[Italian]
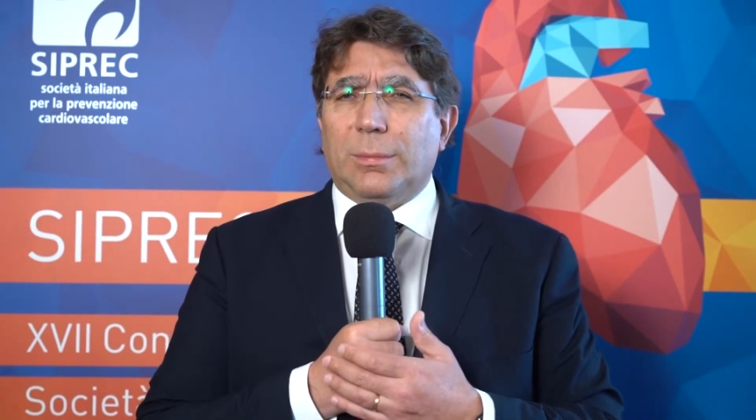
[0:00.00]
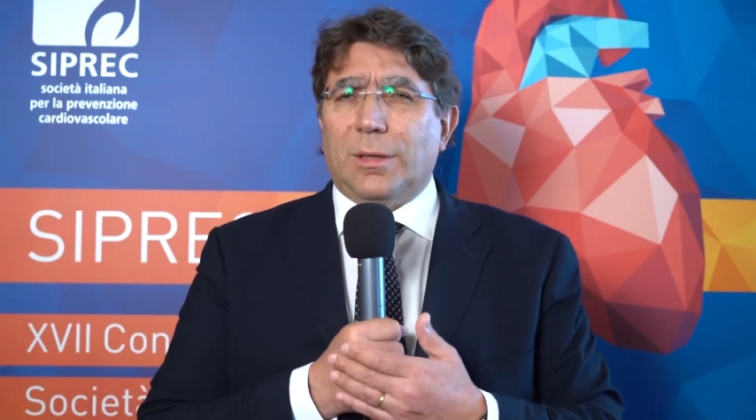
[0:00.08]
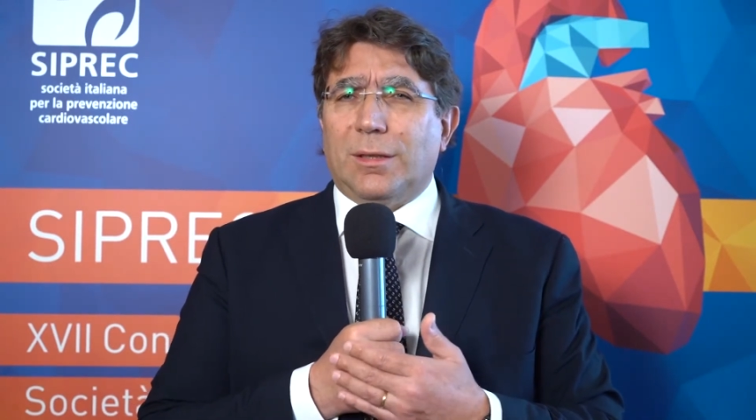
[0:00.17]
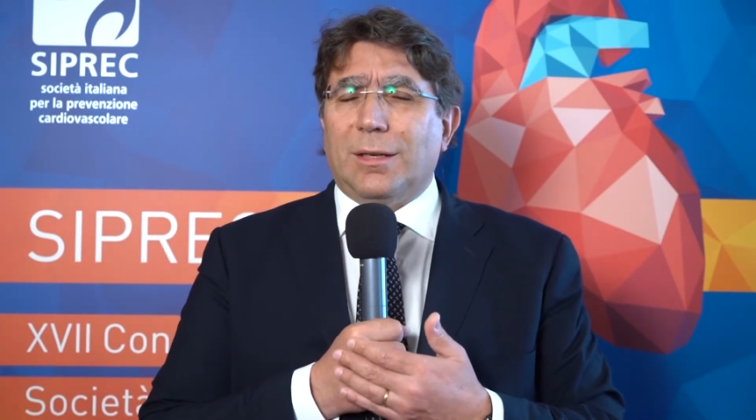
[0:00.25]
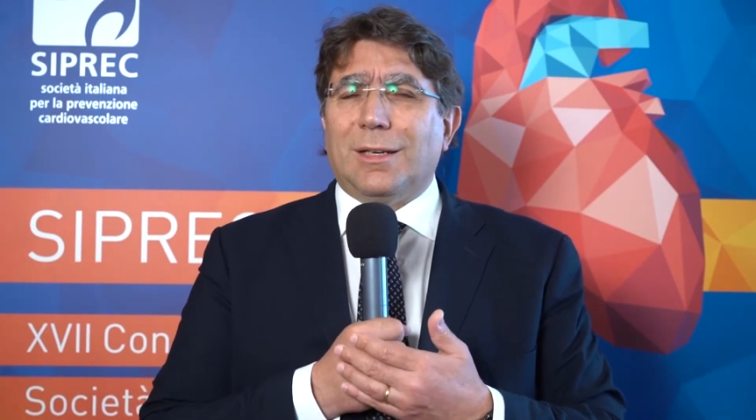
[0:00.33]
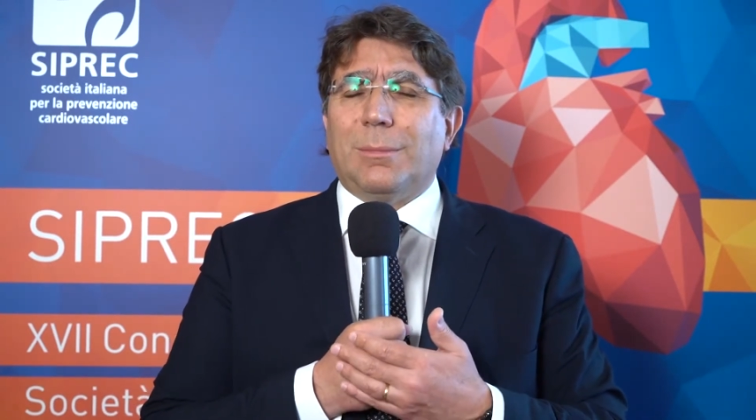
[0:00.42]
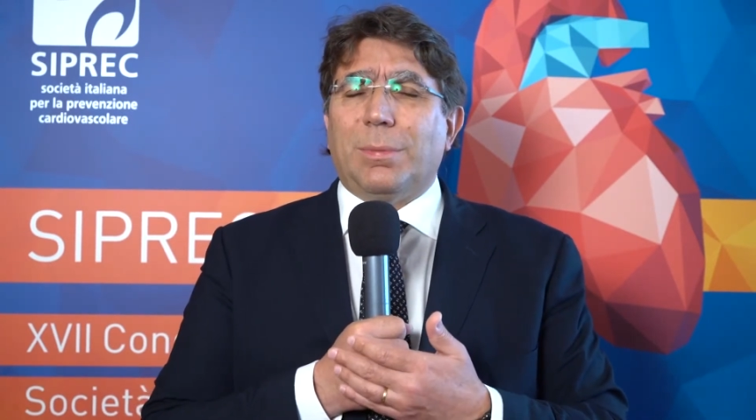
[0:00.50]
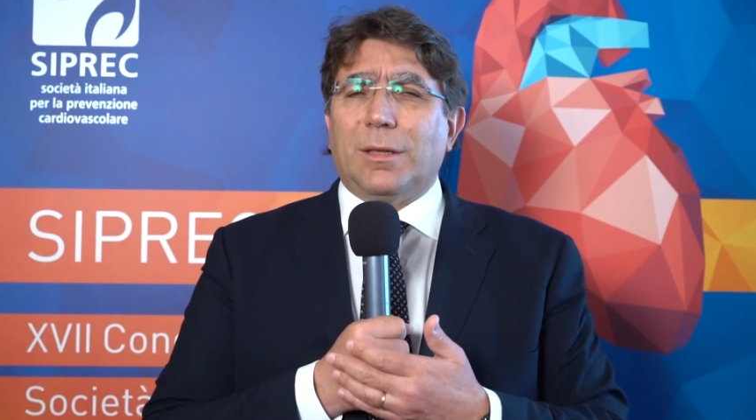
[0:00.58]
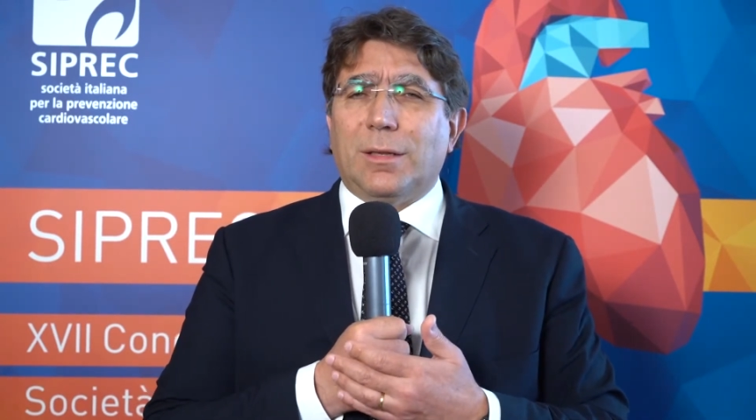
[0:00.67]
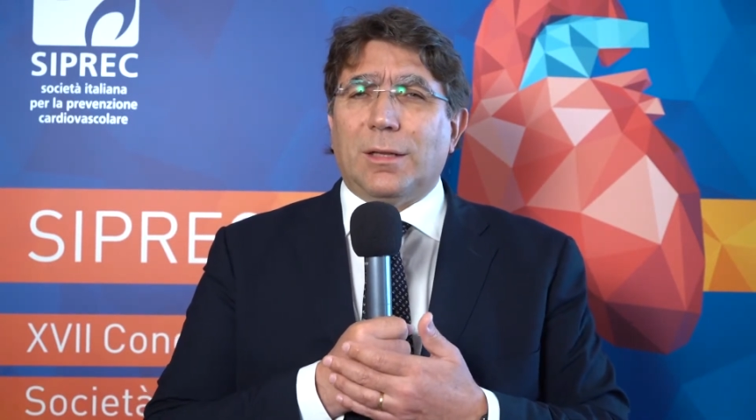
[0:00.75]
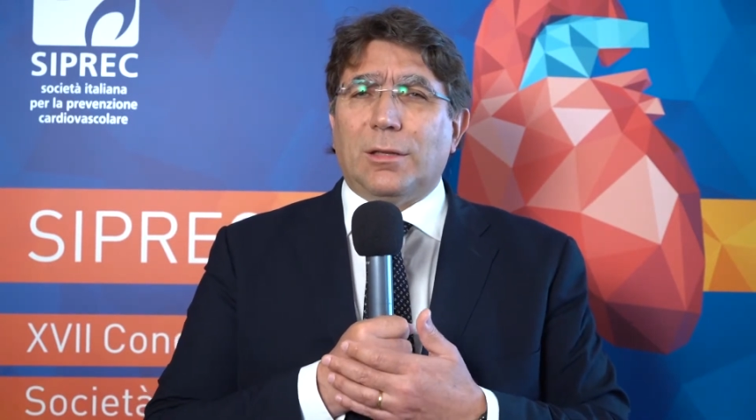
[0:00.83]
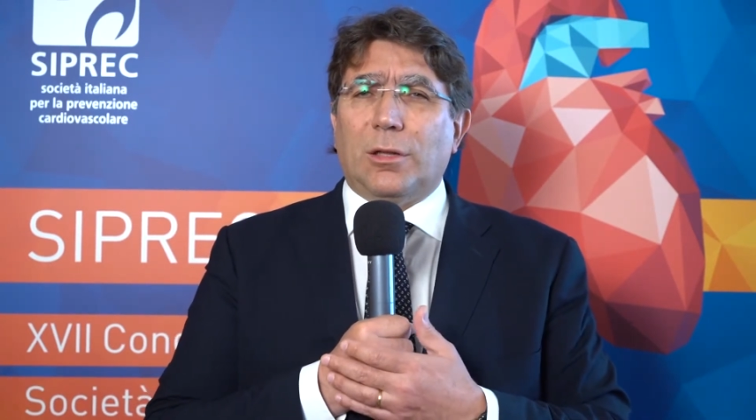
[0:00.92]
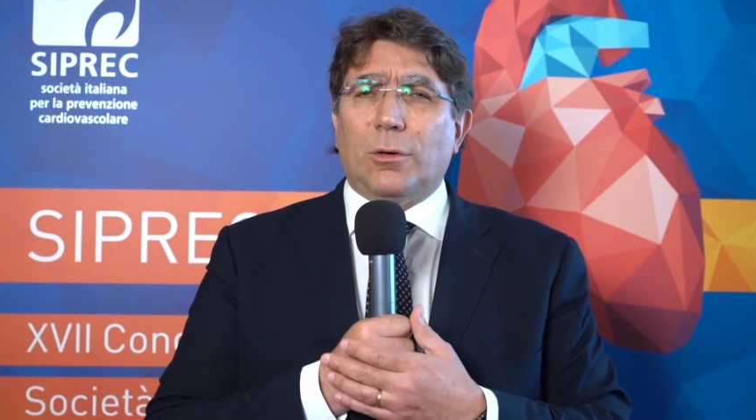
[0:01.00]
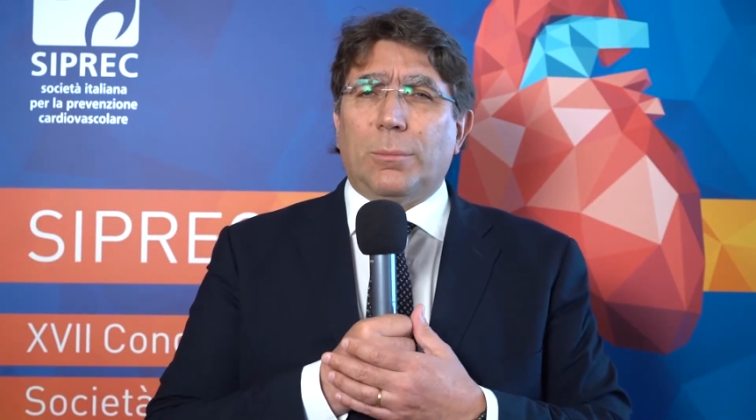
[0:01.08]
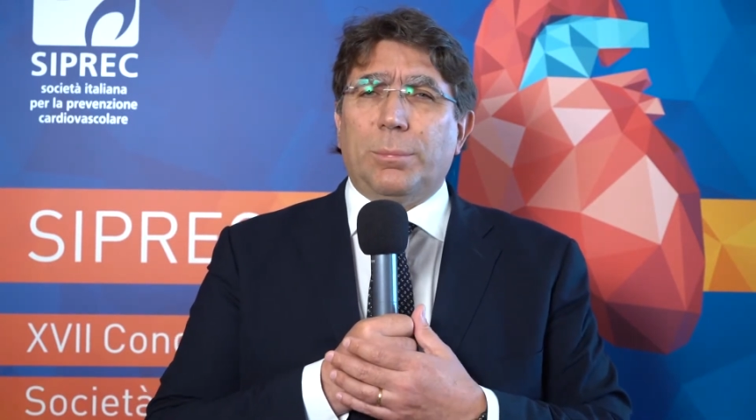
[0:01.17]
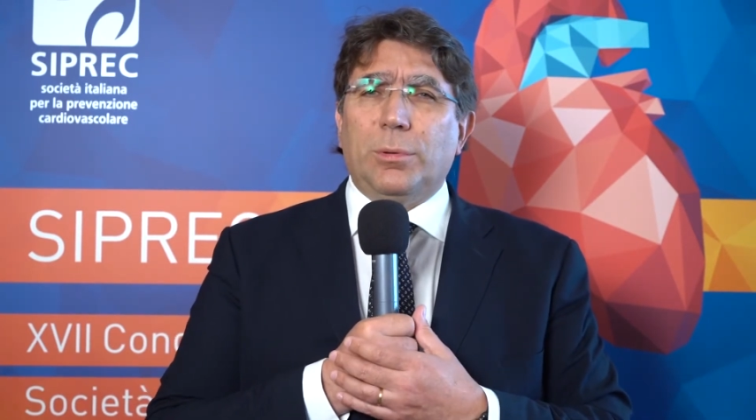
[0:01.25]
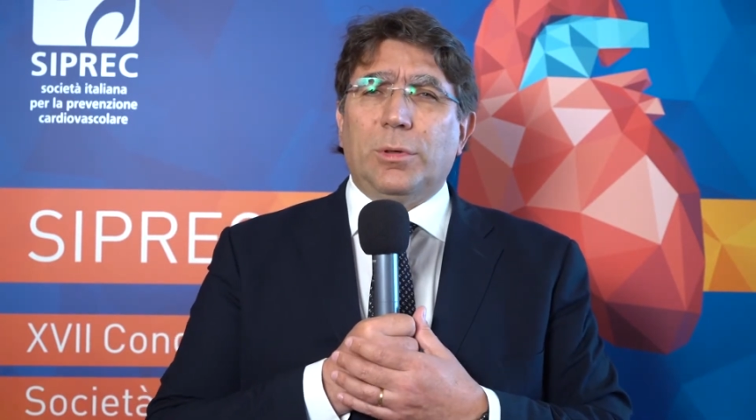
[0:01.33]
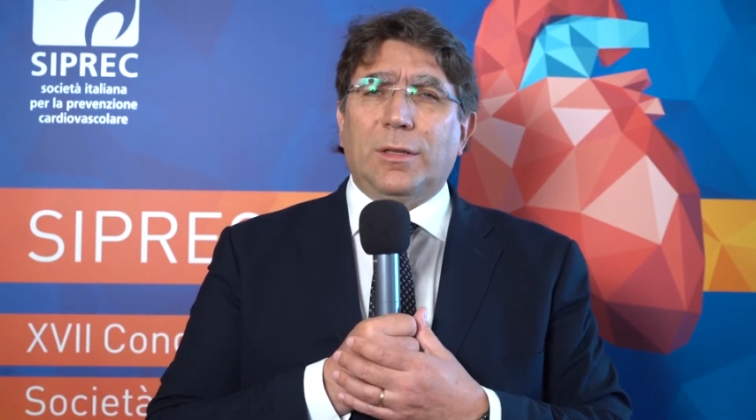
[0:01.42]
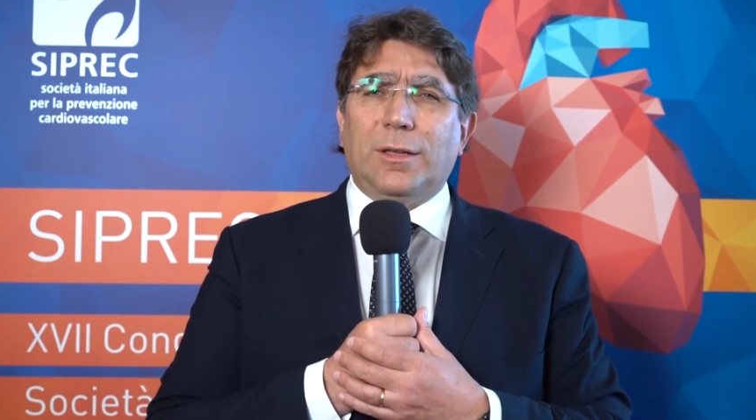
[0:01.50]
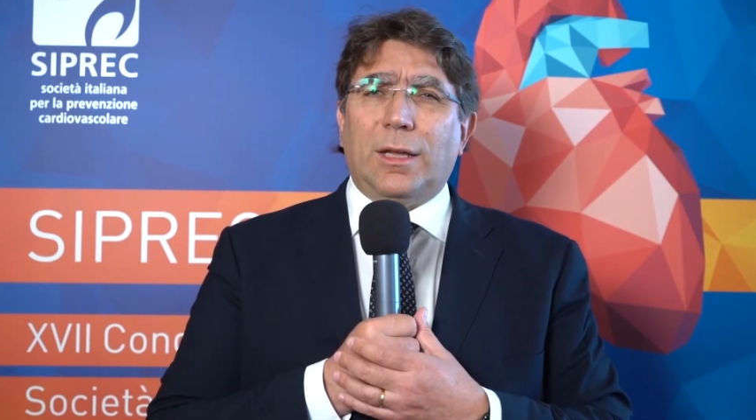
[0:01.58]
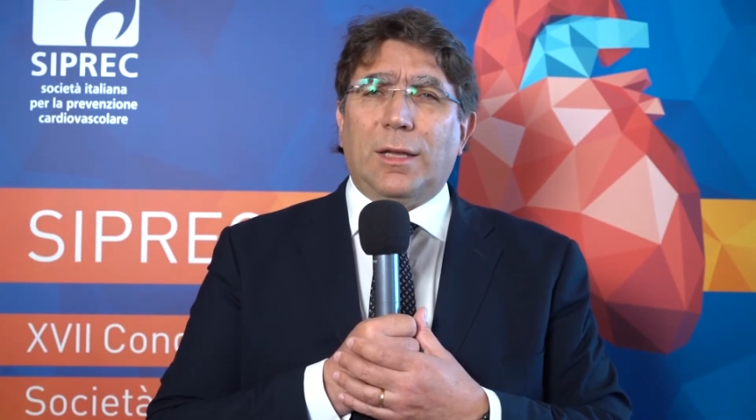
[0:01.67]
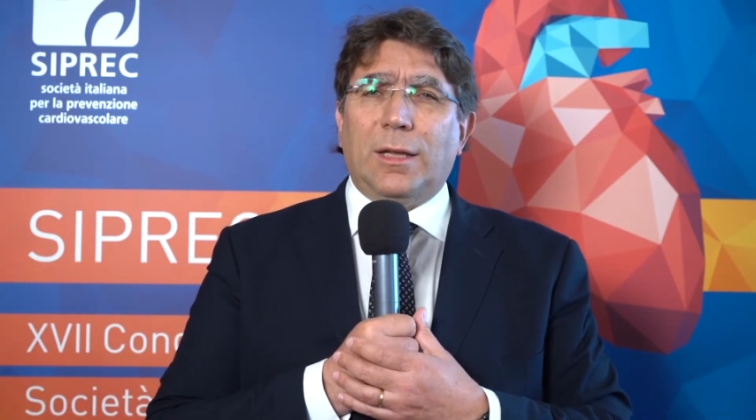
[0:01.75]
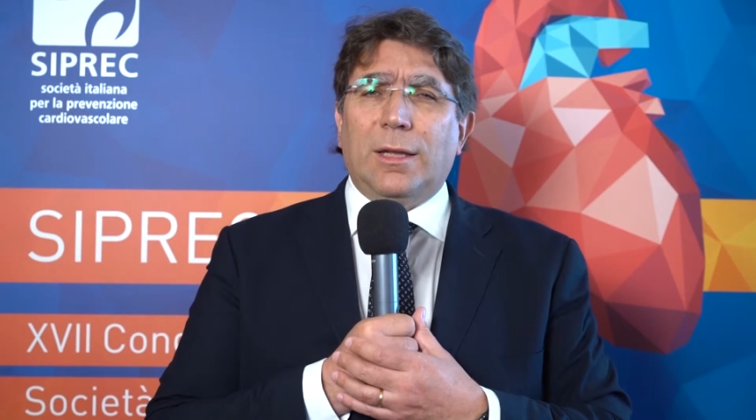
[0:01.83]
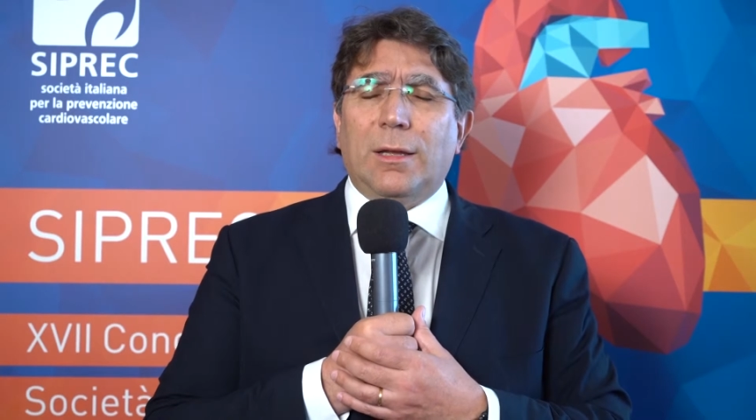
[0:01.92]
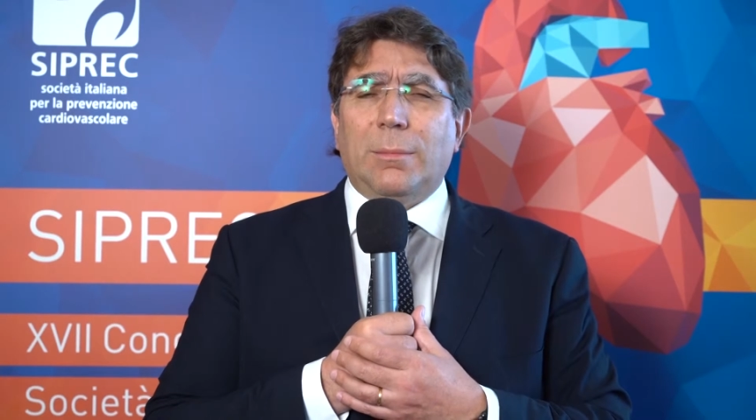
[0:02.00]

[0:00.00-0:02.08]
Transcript: pazienti che presentano più di 6